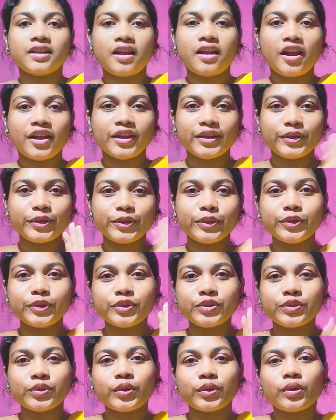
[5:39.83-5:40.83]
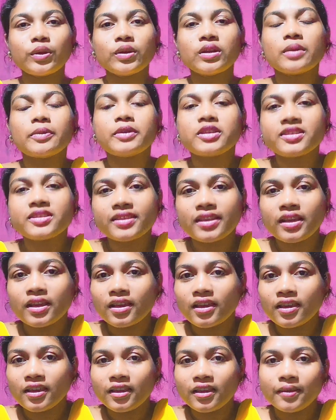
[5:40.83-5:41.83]
हेलो दोस्तों नमस्ते
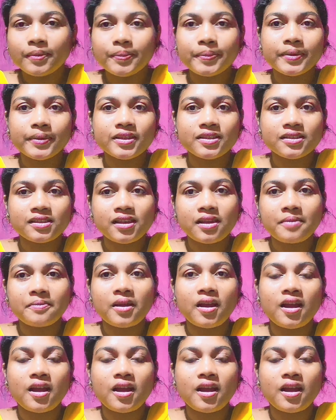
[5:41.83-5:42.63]
फिर से हम